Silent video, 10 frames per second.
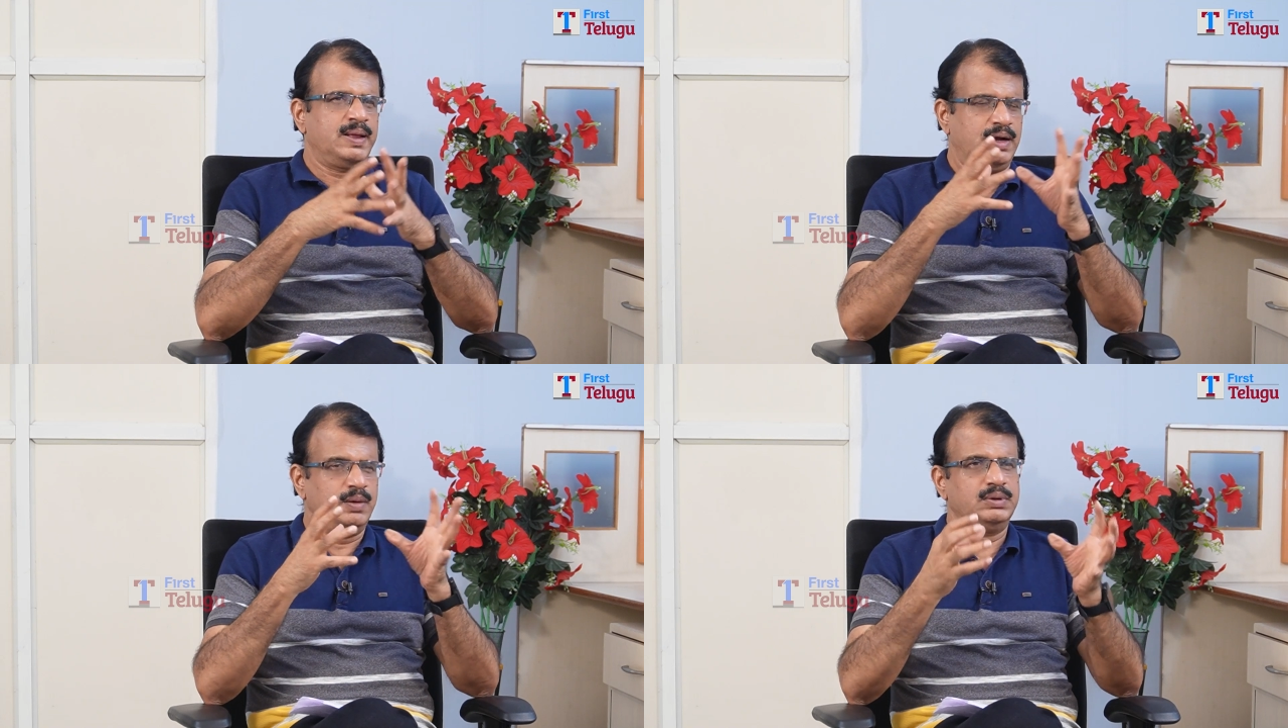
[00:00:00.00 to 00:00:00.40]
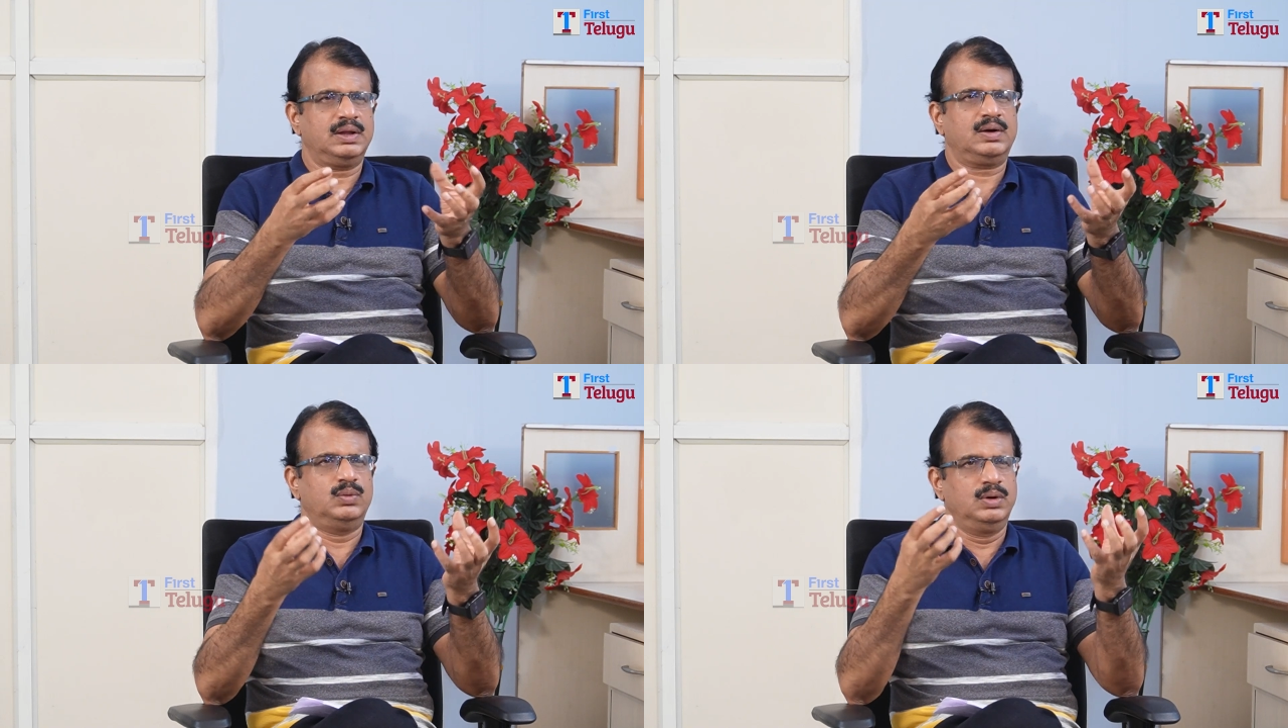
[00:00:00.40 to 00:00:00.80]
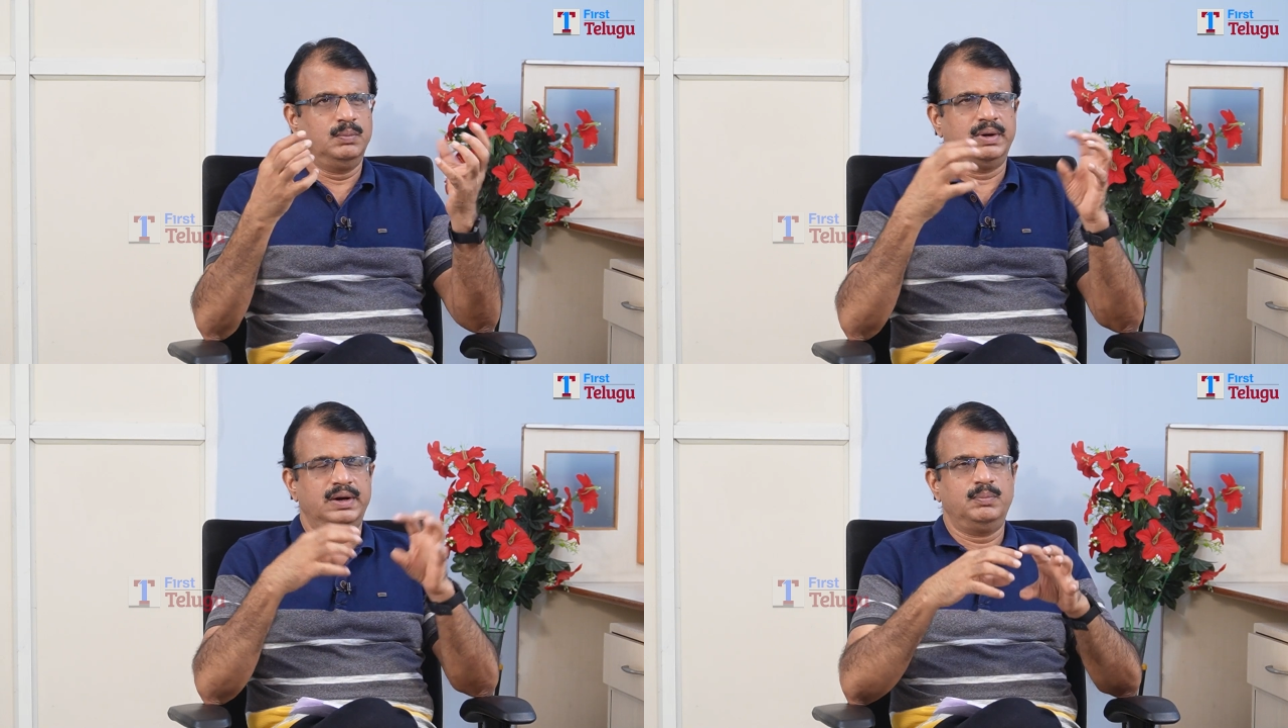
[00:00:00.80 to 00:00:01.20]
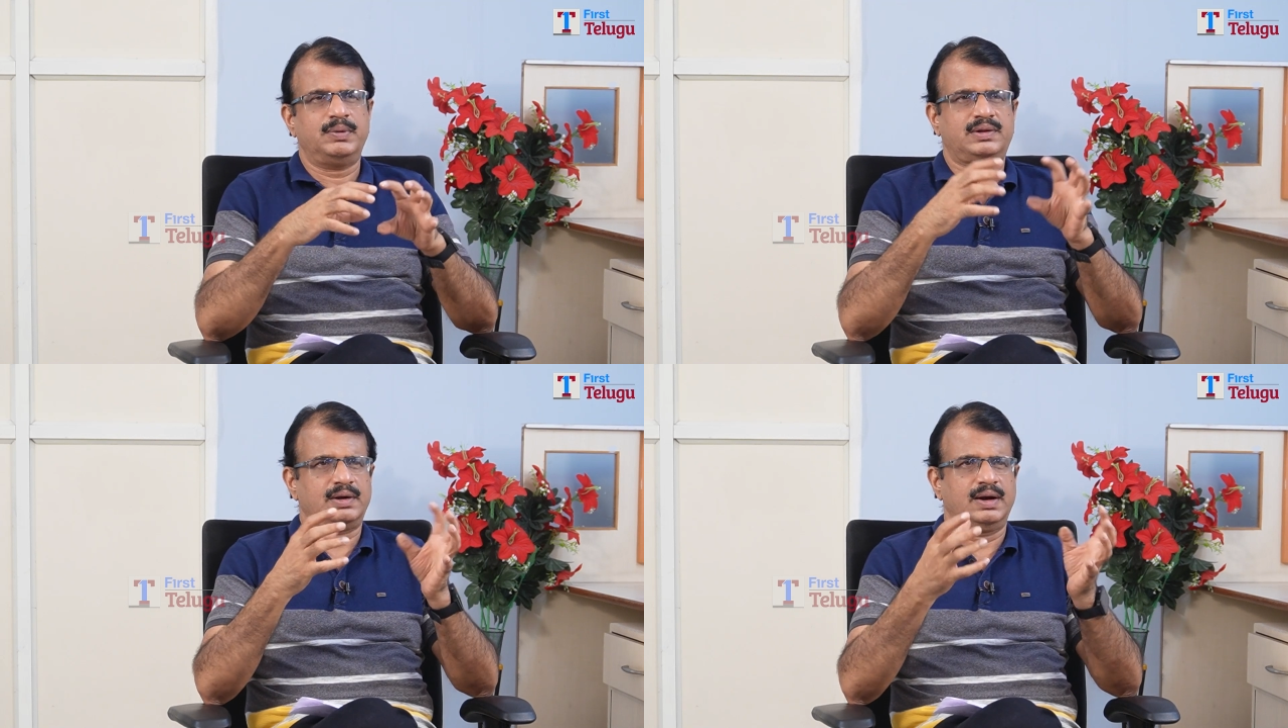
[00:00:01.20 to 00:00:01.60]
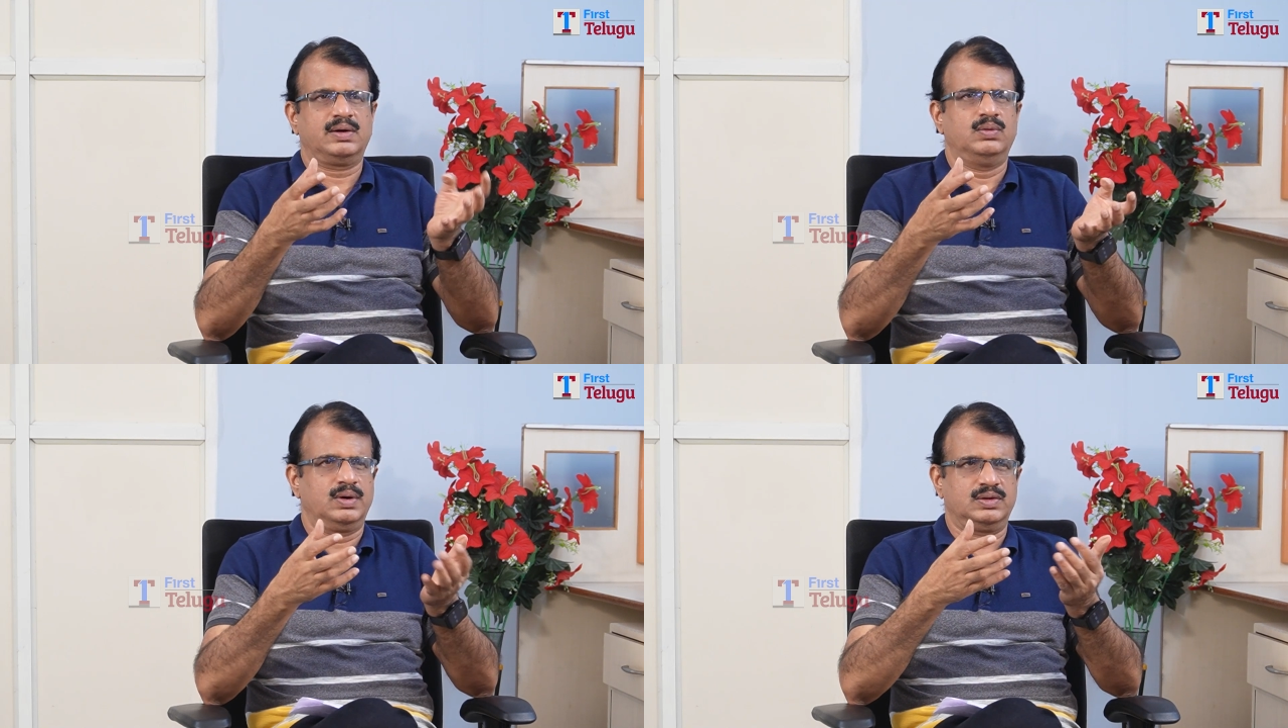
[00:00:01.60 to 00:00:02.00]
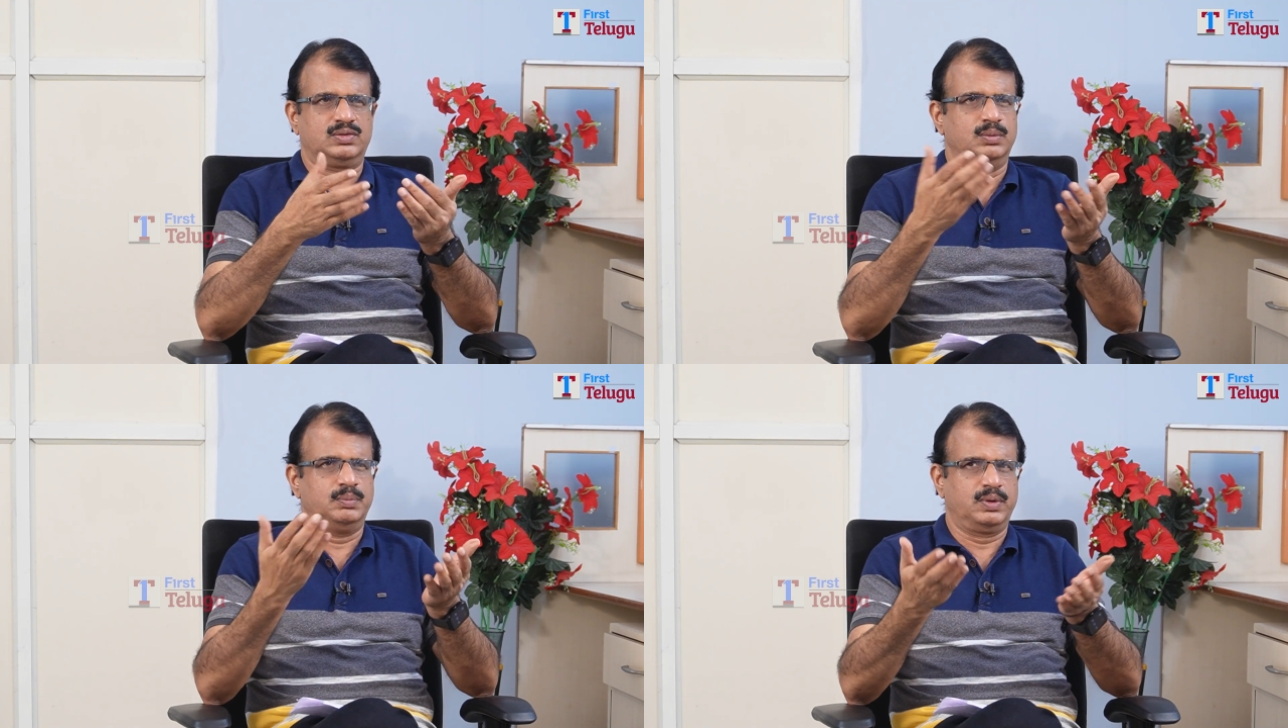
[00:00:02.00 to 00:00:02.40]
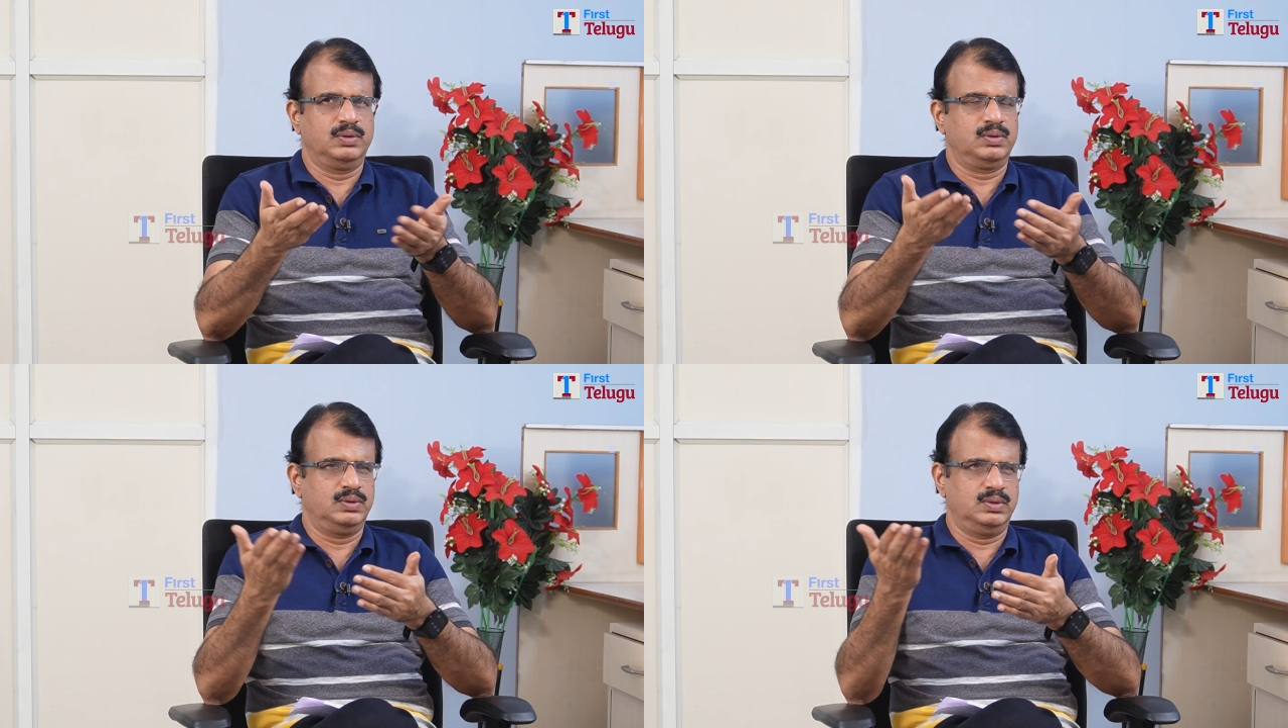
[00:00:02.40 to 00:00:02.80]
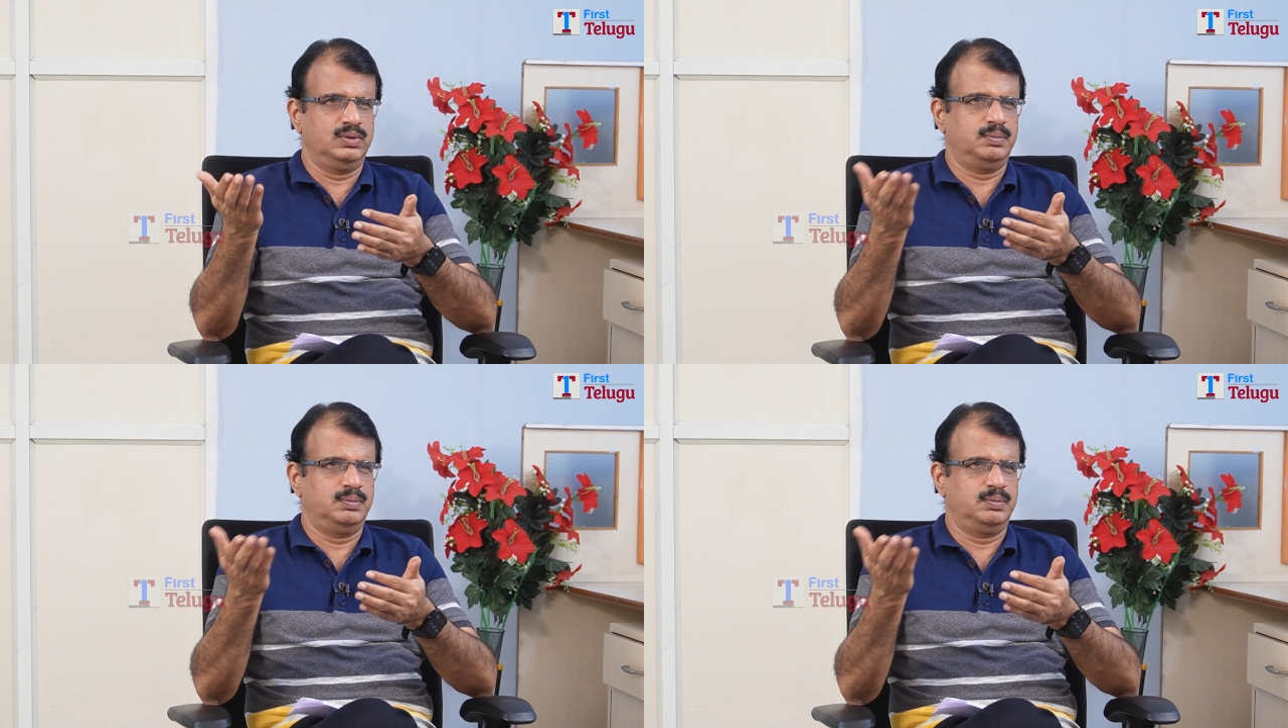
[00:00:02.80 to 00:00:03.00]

కాకపోతే కొన్ని మరీ పర్సనల్గా ఉండొచ్చు ఇప్పుడు ఎవరు